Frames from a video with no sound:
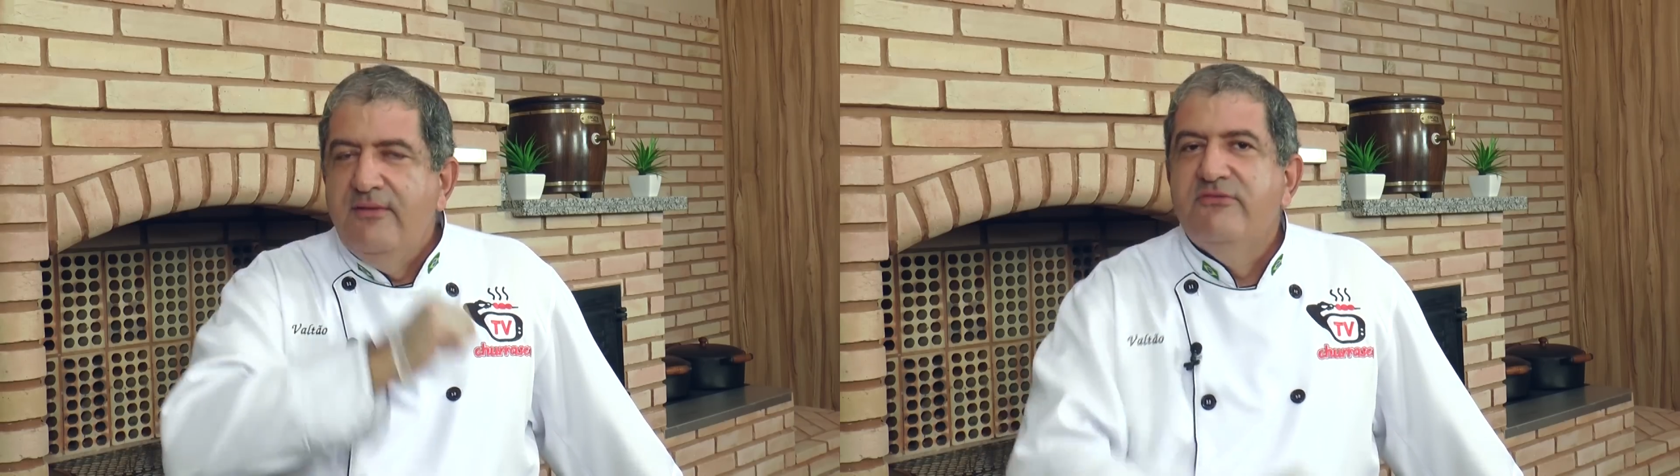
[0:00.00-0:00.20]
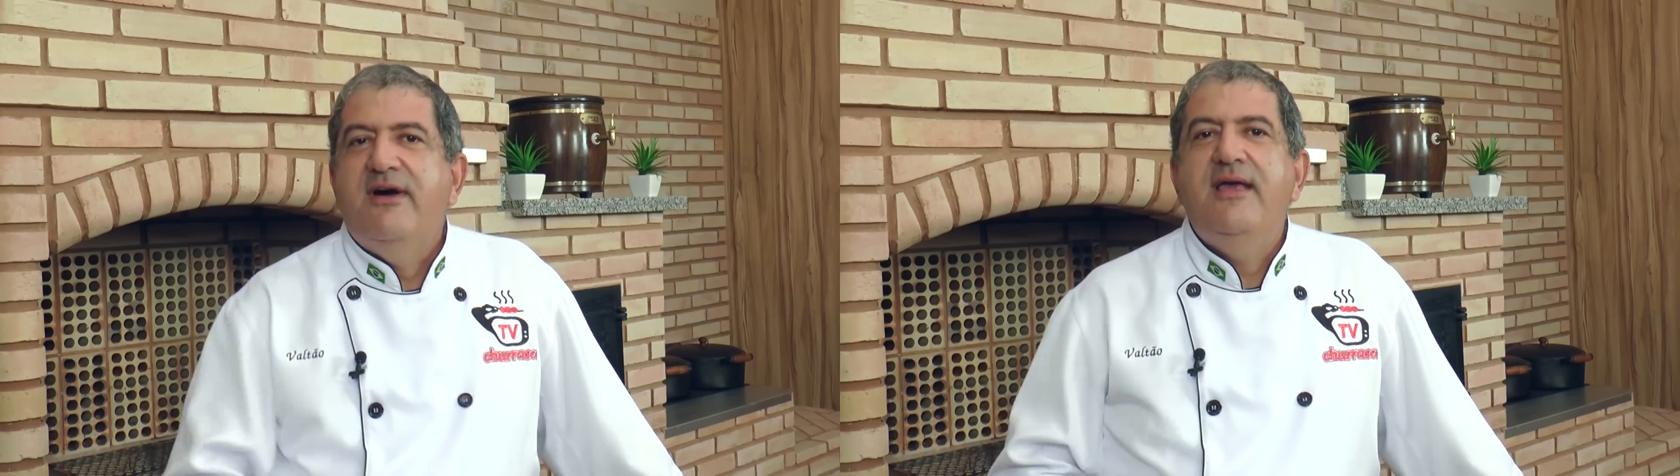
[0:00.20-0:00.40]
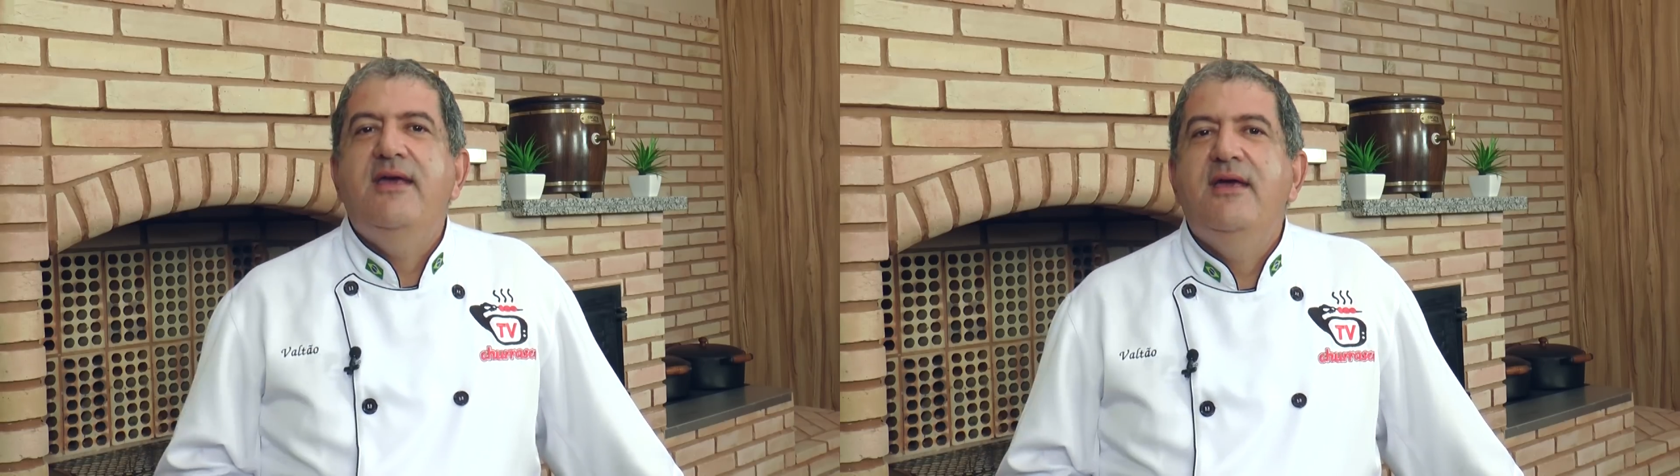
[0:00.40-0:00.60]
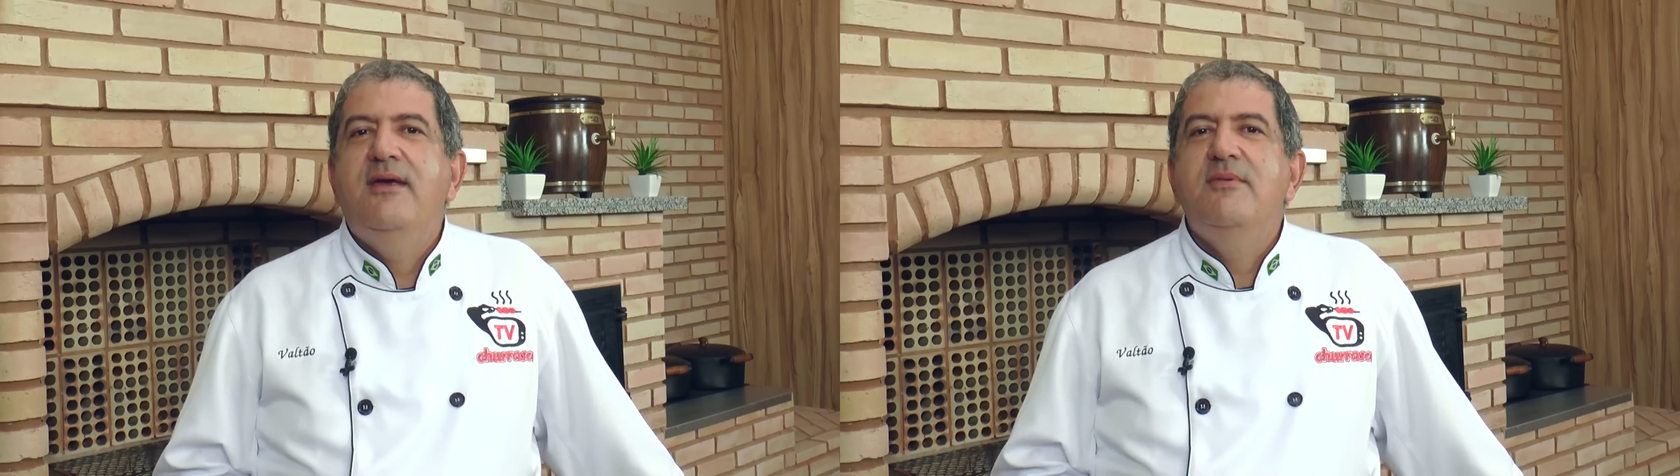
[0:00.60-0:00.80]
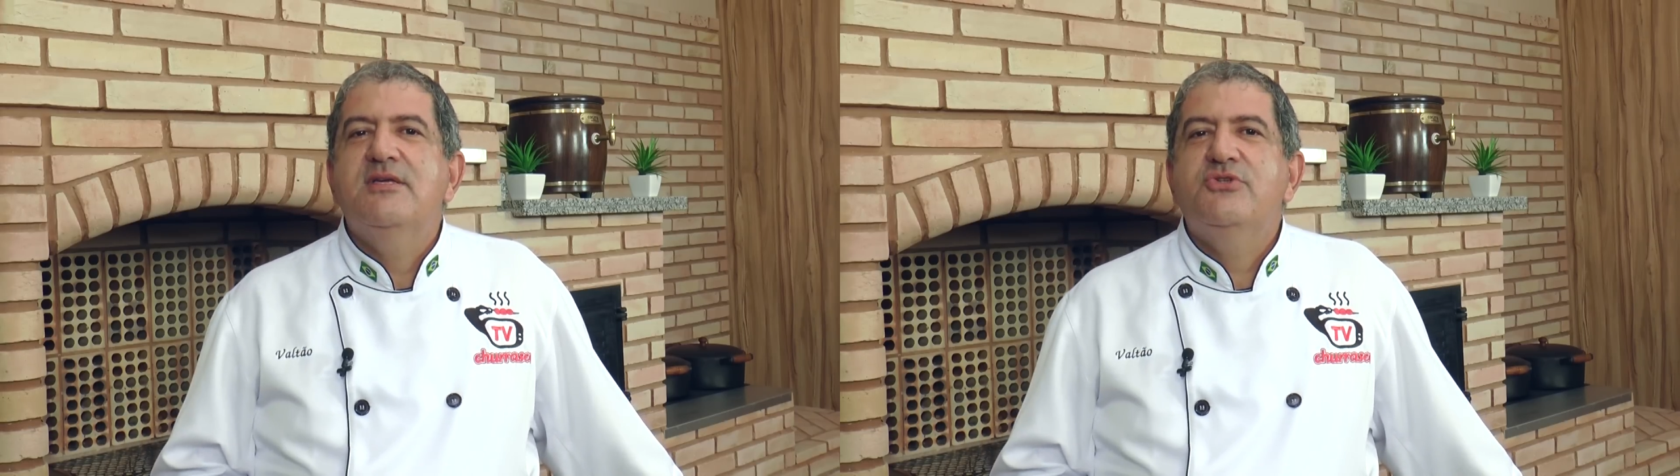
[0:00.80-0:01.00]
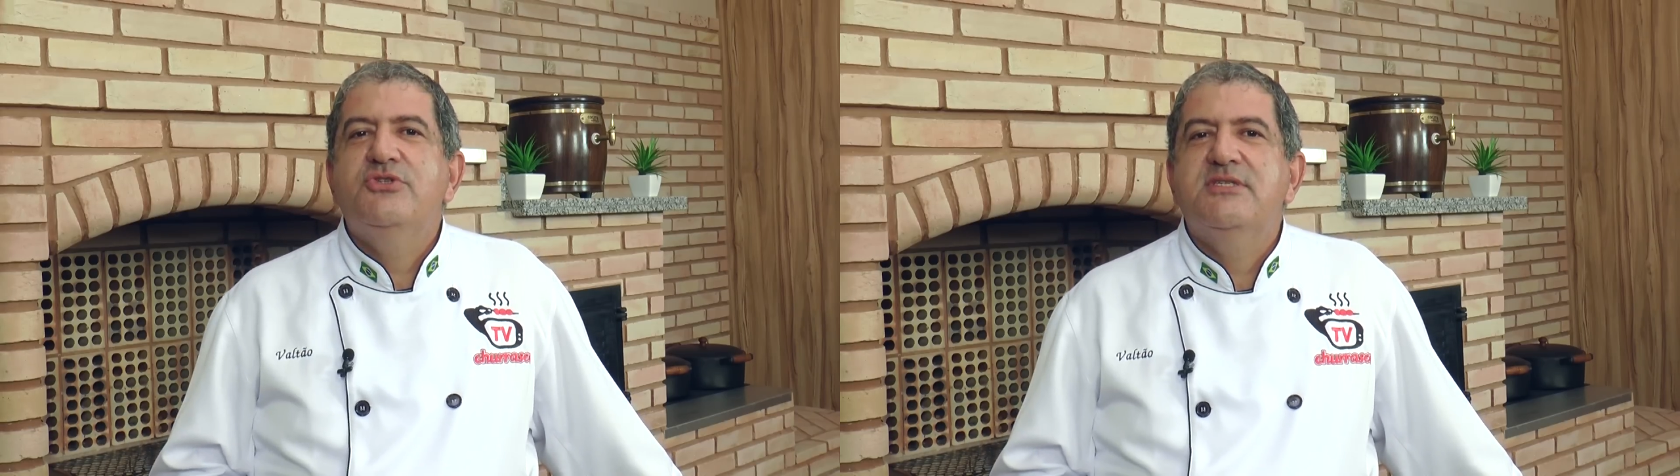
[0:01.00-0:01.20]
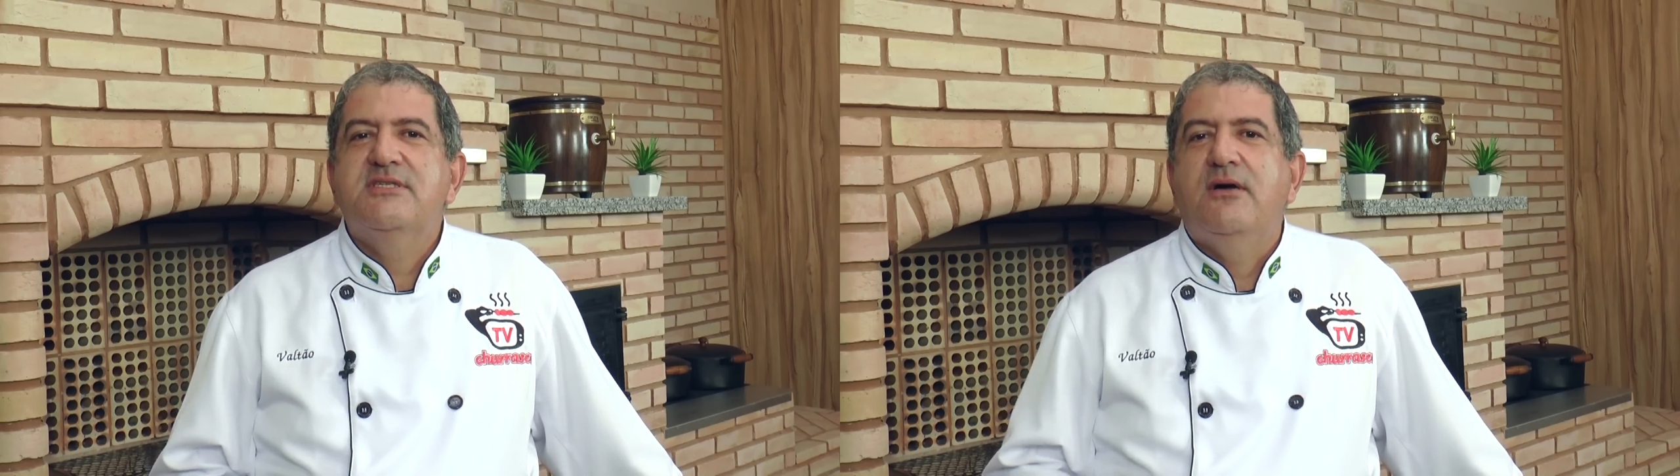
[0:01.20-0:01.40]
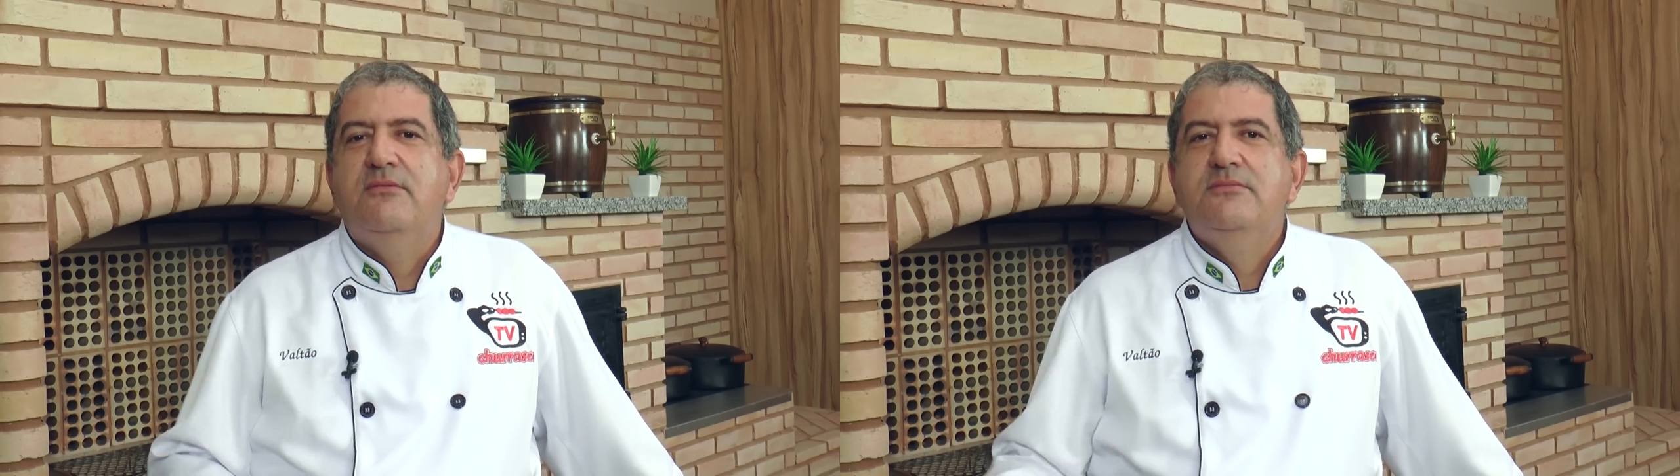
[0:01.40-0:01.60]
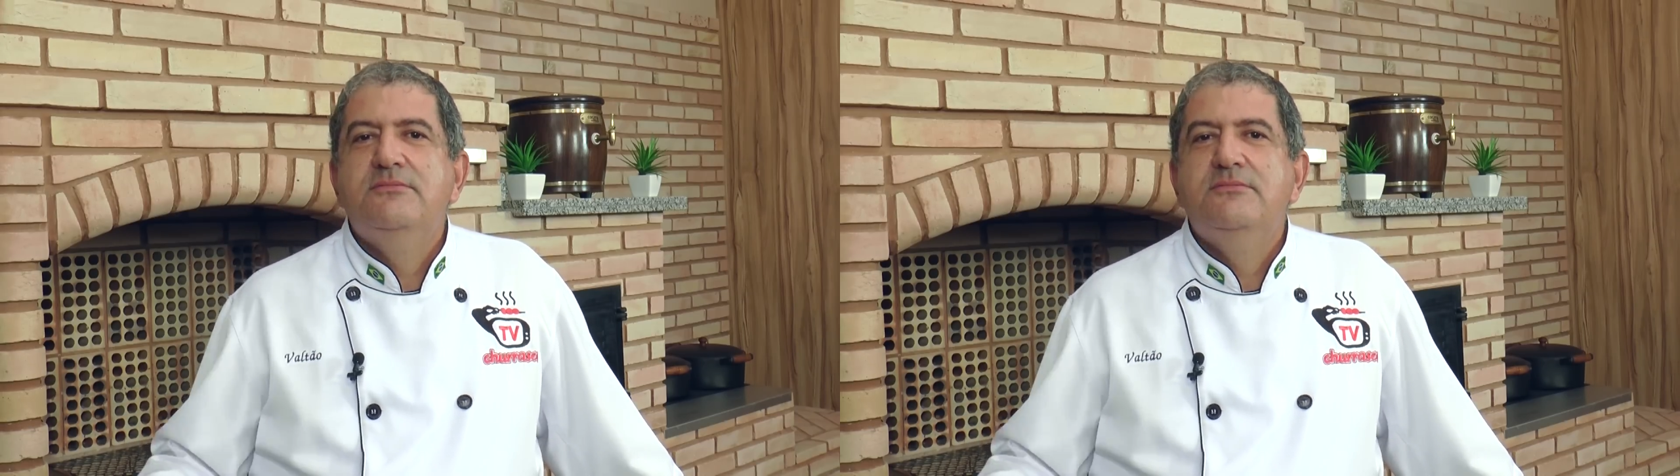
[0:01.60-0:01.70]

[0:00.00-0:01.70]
Vai aí a minha sugestão.